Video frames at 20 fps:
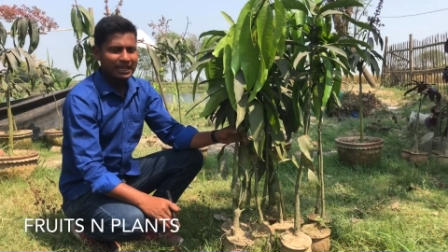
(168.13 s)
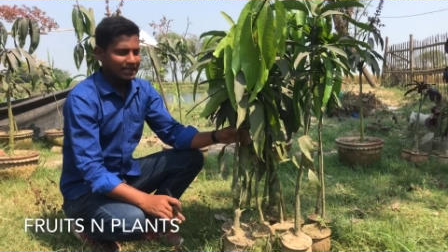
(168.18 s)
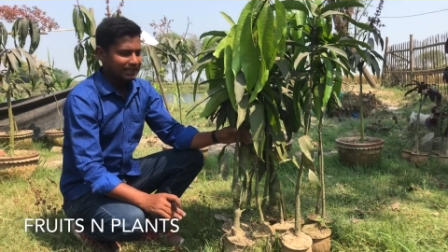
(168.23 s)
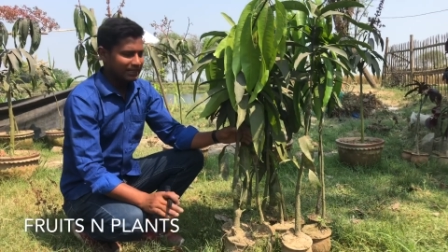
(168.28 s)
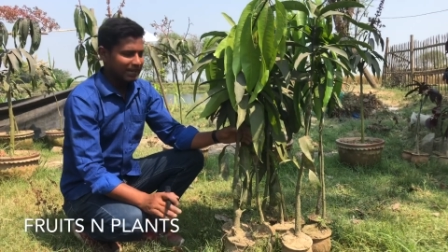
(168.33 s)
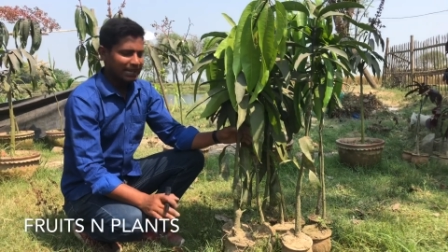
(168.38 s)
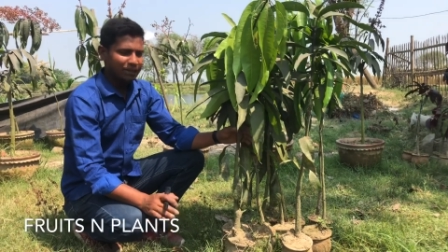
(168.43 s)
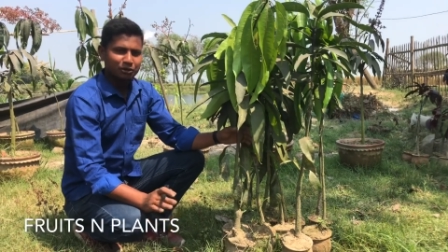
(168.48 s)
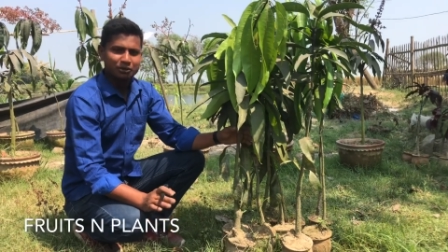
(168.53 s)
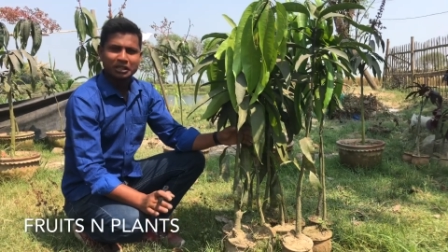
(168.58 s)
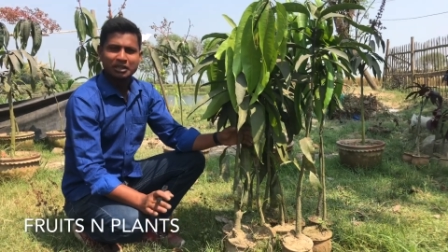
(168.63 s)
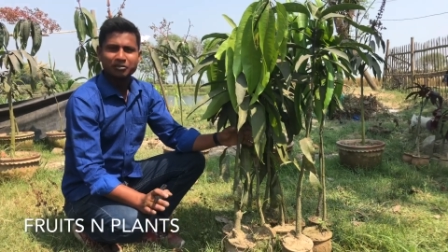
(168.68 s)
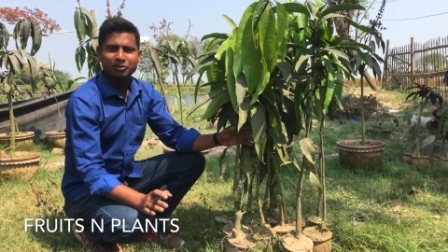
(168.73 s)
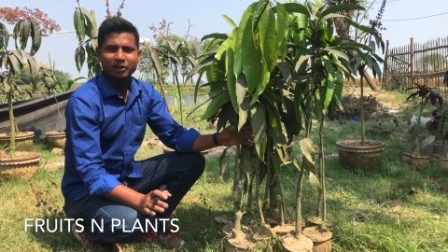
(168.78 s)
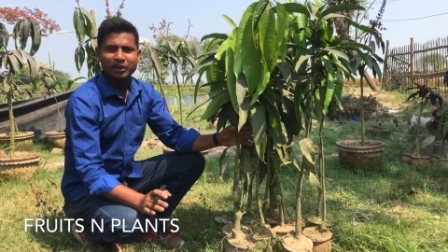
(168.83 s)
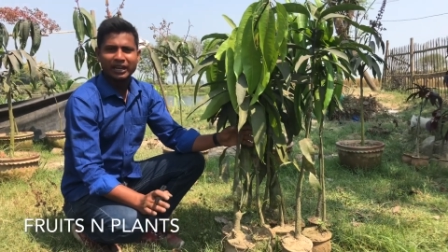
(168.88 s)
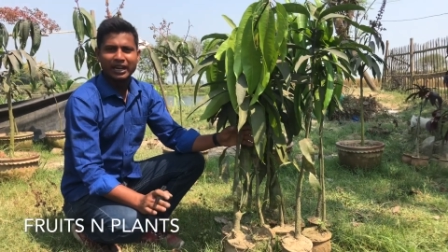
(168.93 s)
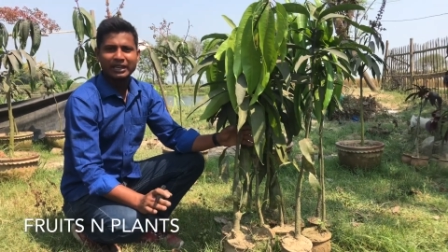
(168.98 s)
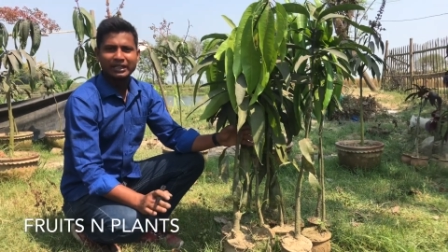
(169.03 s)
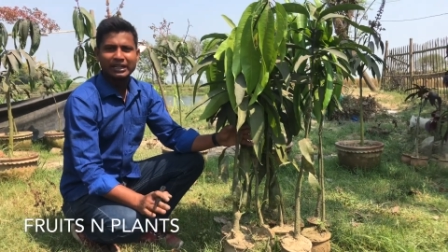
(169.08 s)
যে এতদিন
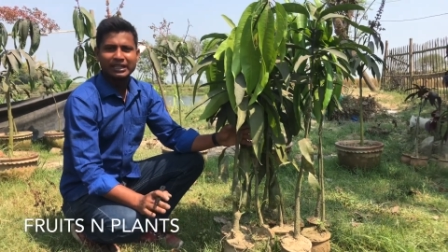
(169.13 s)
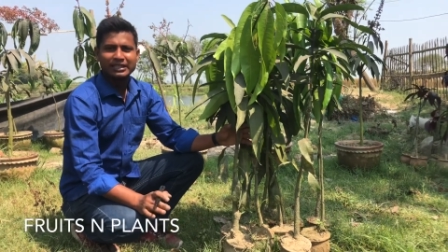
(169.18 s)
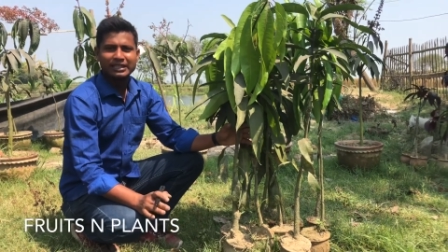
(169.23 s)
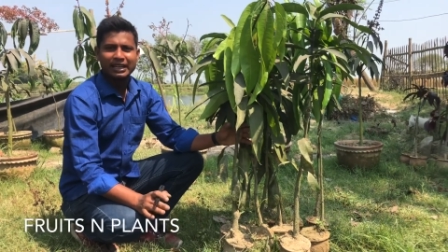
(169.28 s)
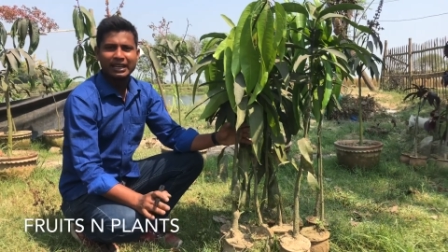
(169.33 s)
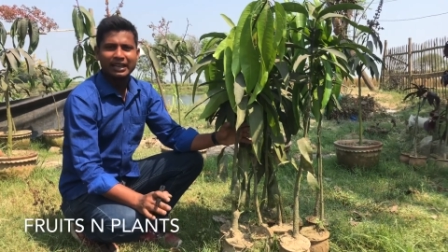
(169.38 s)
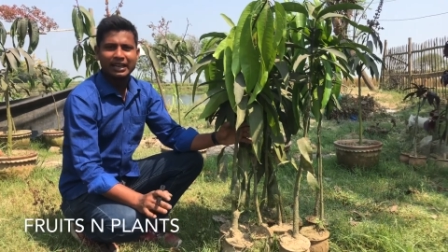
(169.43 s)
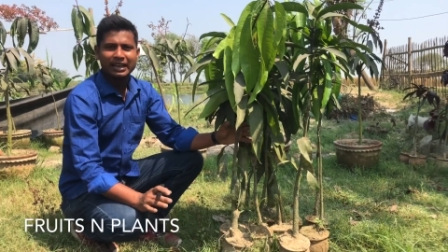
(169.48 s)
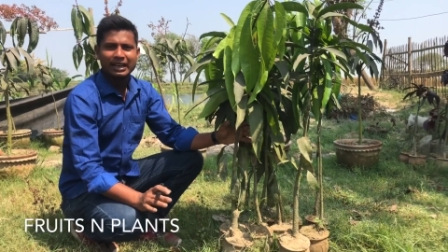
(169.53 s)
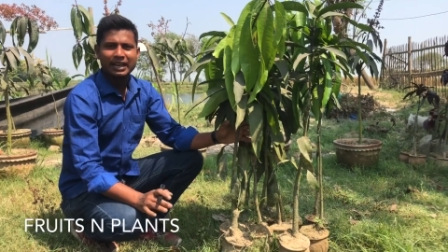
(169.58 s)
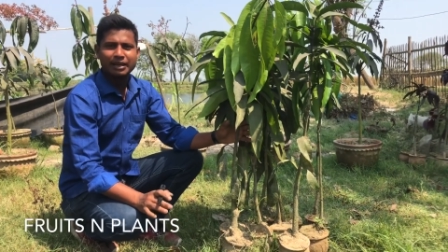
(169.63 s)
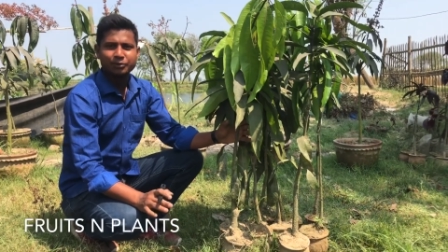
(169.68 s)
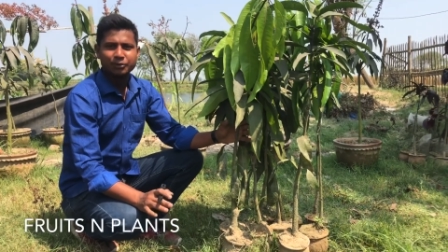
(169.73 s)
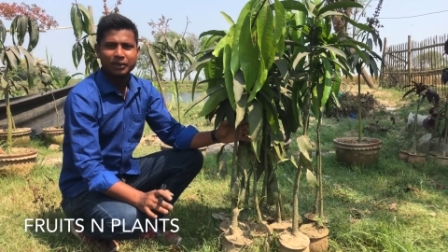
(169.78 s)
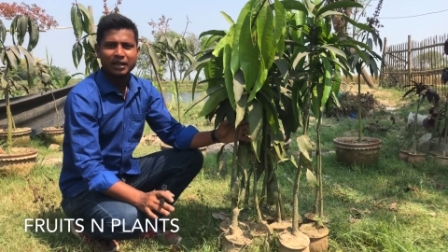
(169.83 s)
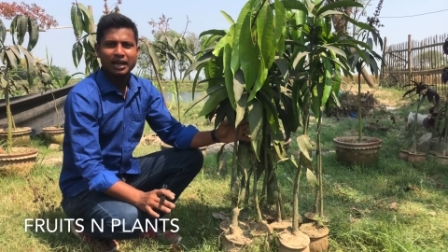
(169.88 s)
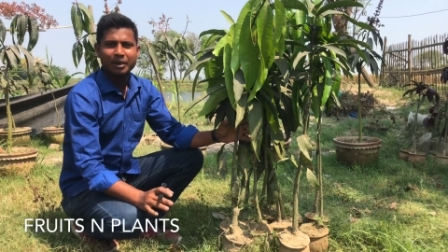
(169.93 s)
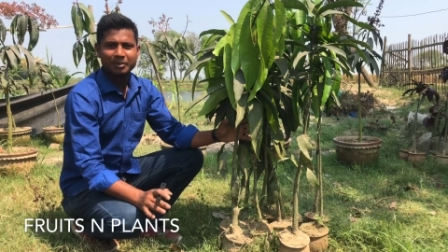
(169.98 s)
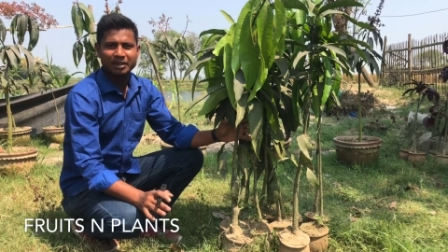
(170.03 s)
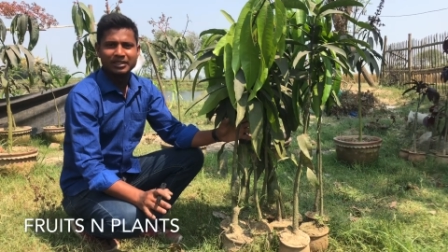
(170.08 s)
পরে আর কি সে রেড আইভরি
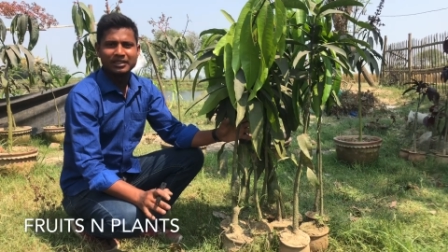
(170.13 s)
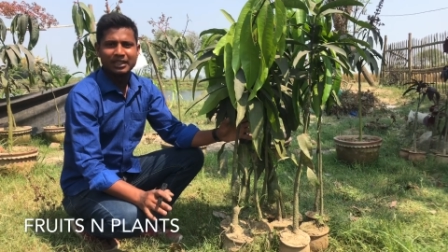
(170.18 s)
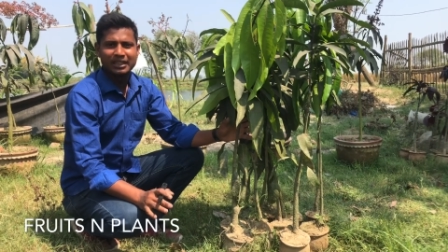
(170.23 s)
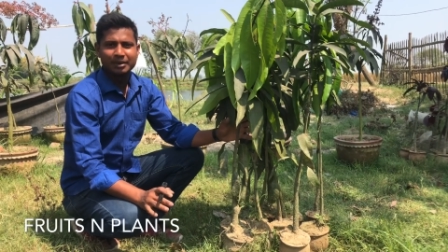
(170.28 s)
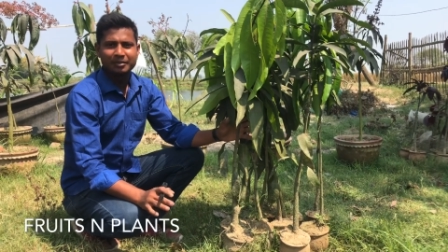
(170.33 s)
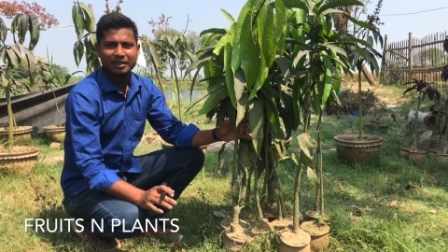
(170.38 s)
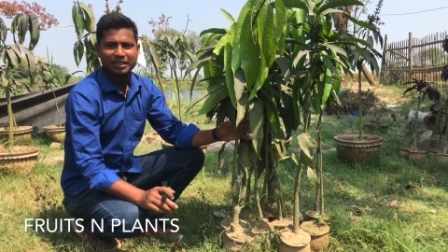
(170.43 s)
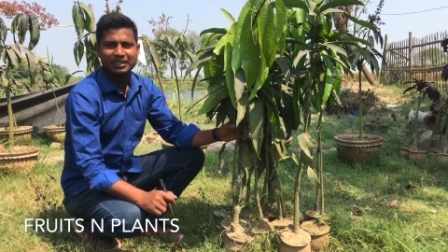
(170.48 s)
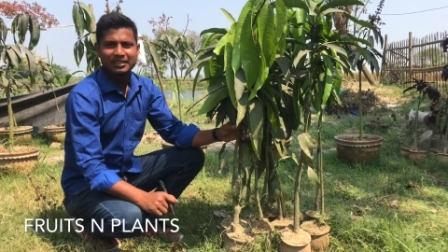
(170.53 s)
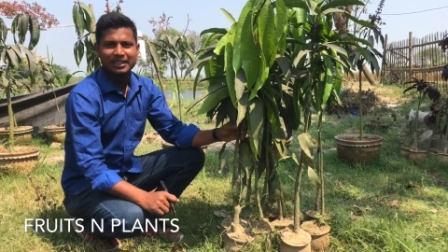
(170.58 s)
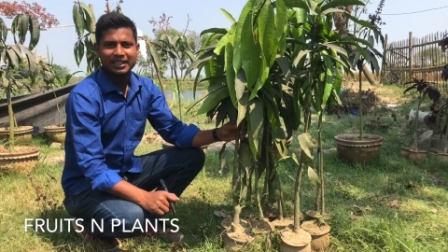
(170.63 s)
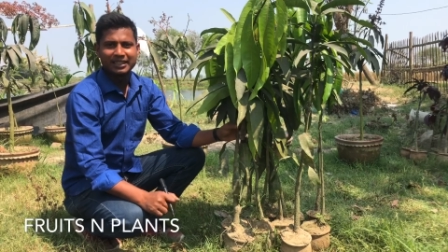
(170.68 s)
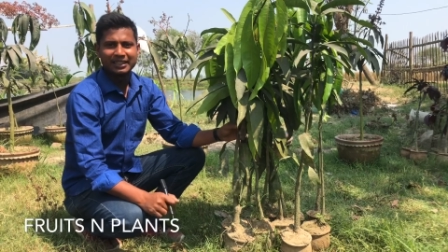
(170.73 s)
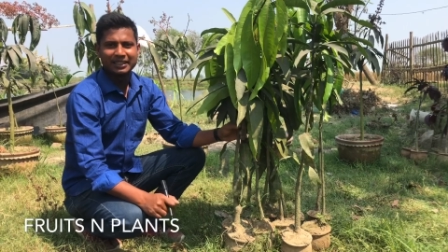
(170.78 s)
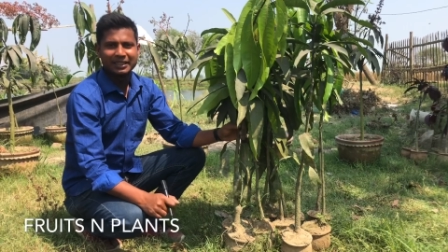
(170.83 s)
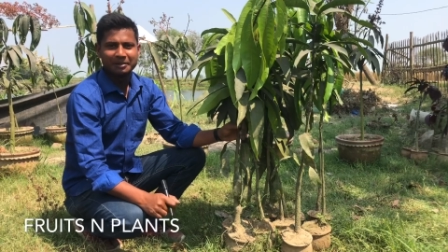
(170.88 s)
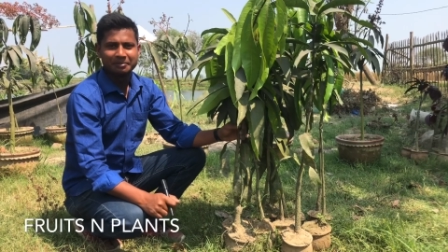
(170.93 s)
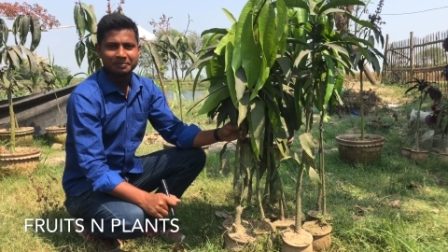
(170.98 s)
আমের চারা পাচ্ছে আর কি